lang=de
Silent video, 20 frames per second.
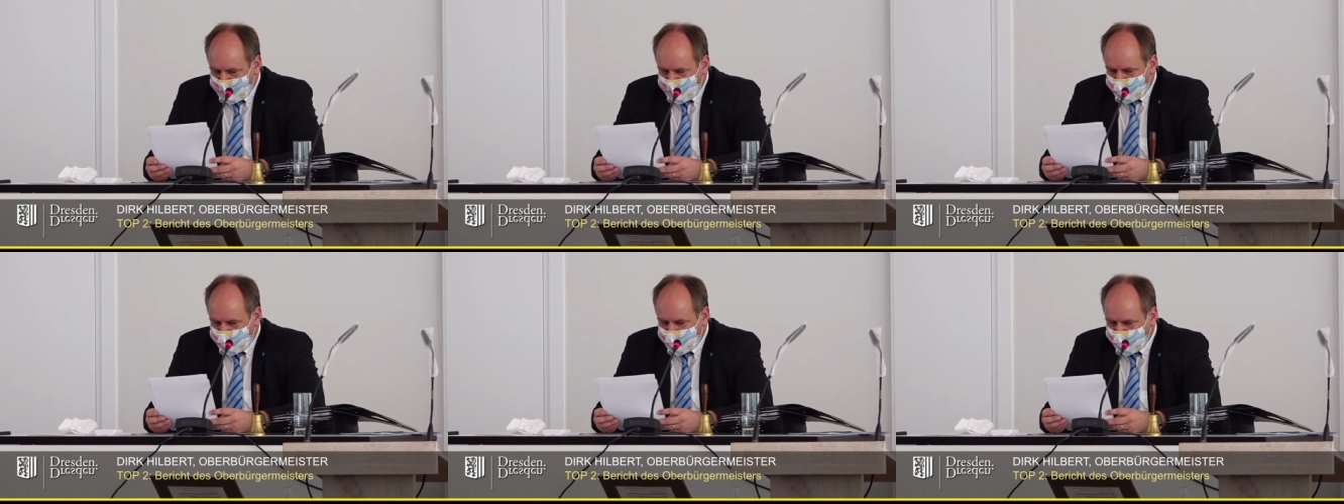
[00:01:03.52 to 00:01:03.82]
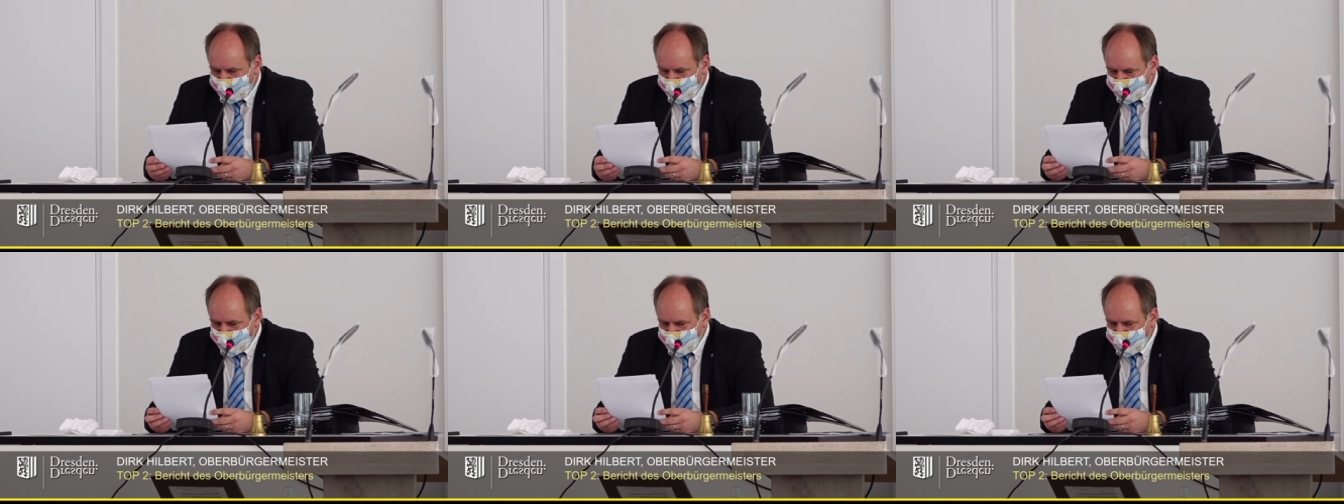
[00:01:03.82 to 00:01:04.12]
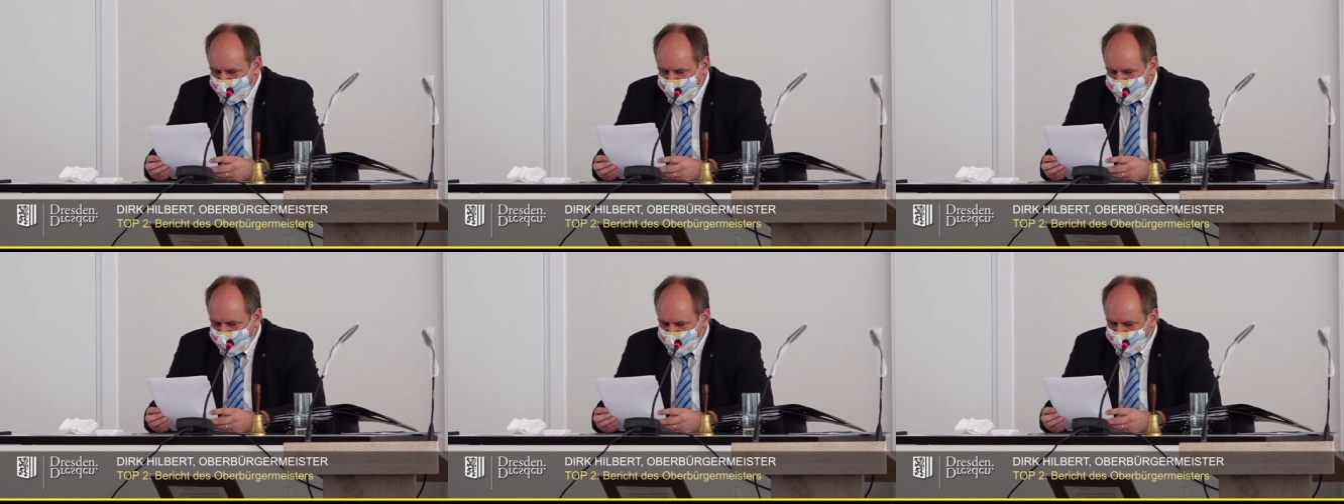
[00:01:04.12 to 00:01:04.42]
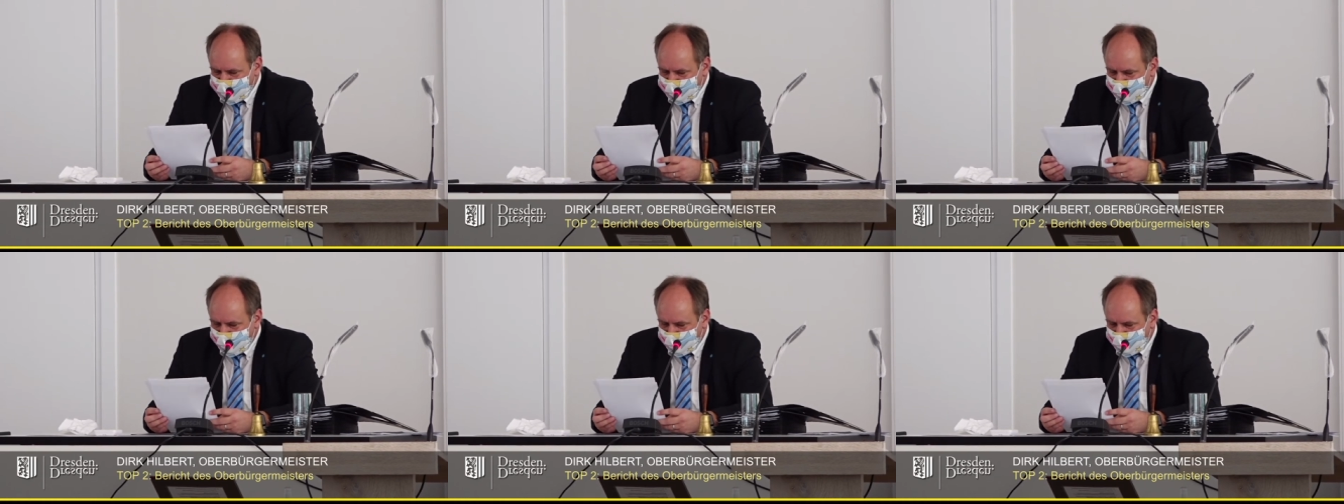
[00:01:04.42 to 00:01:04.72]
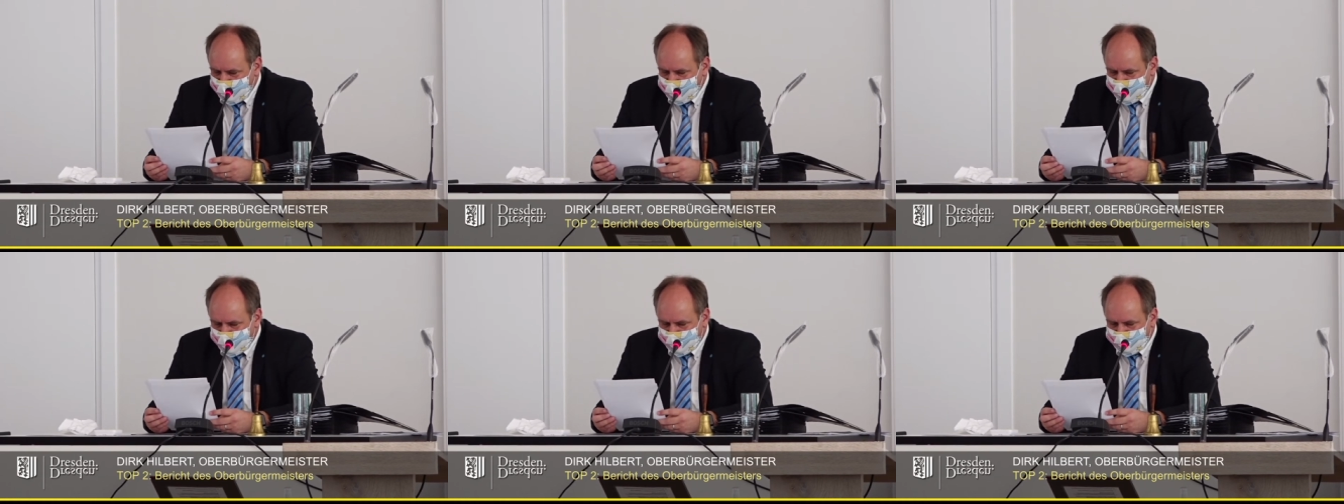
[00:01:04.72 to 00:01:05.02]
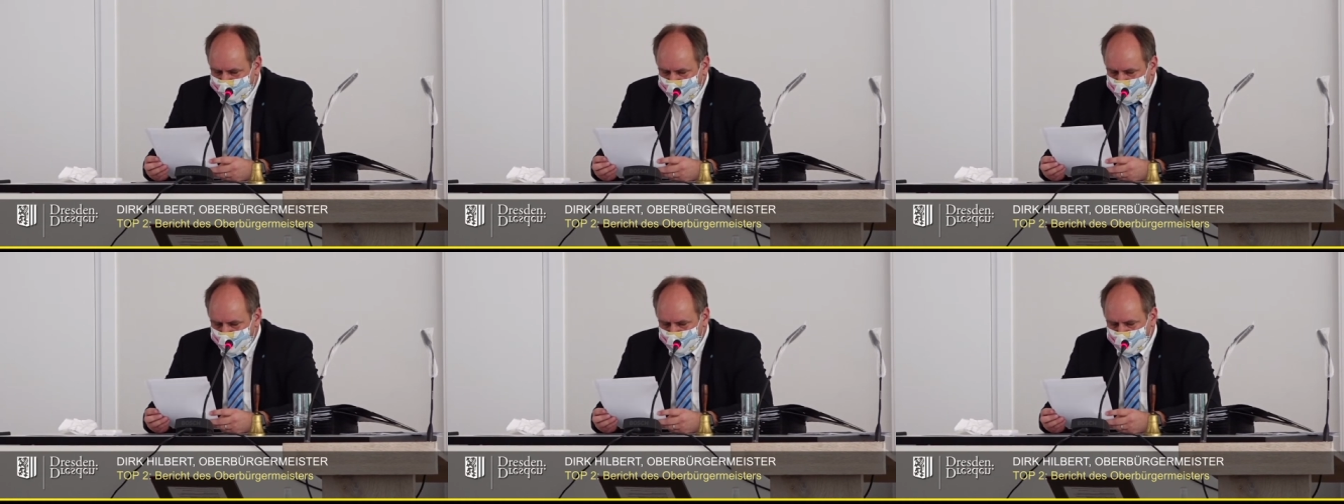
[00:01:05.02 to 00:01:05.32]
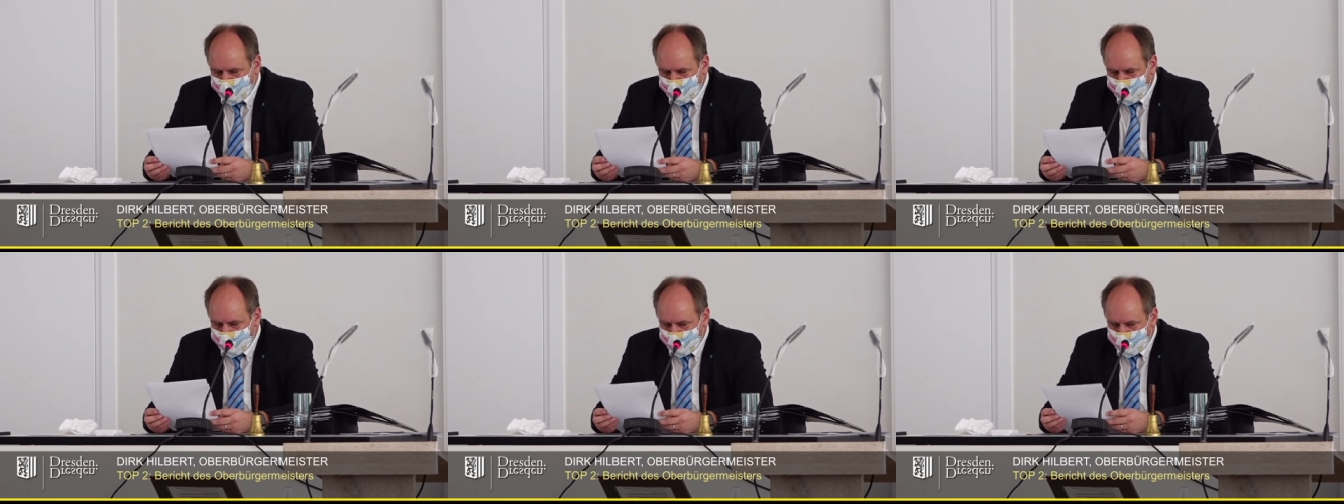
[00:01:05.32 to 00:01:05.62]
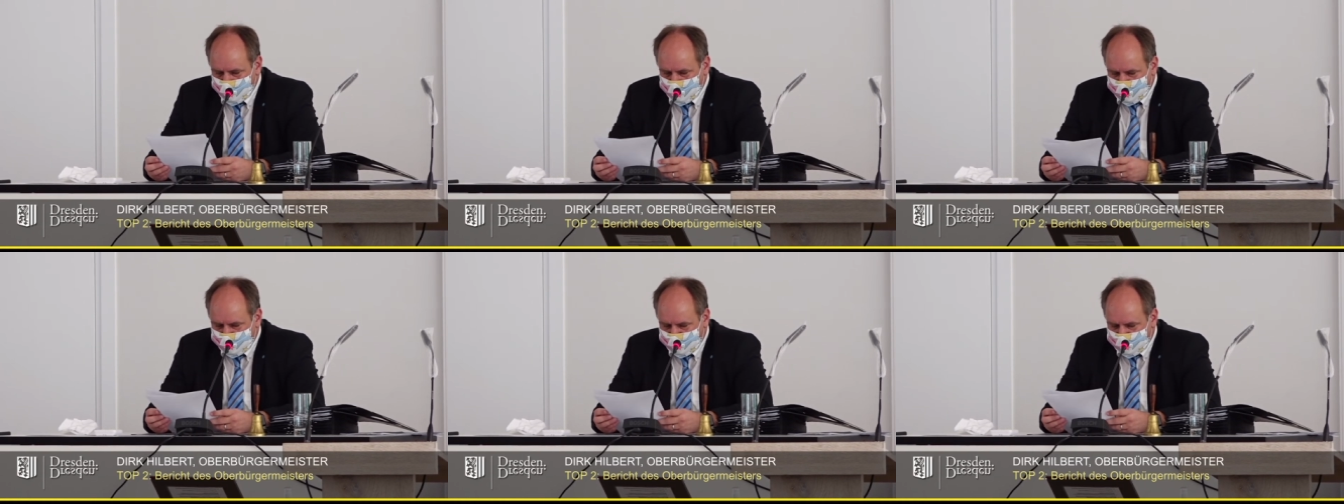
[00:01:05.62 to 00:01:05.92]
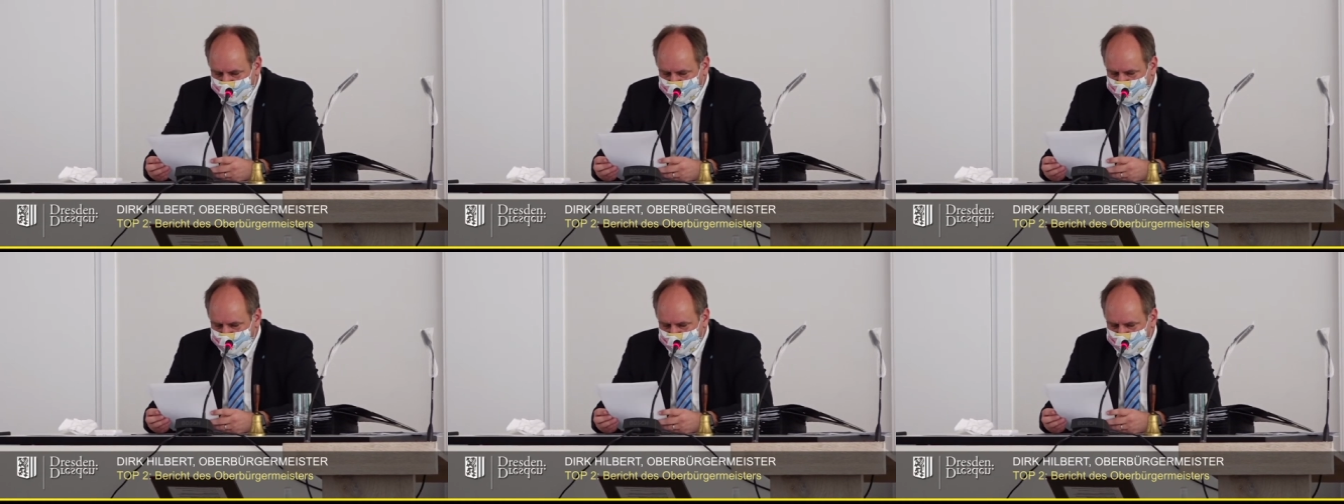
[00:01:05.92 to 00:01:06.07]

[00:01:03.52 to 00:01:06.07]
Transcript: Für Familien ist die Schließung von Schulen und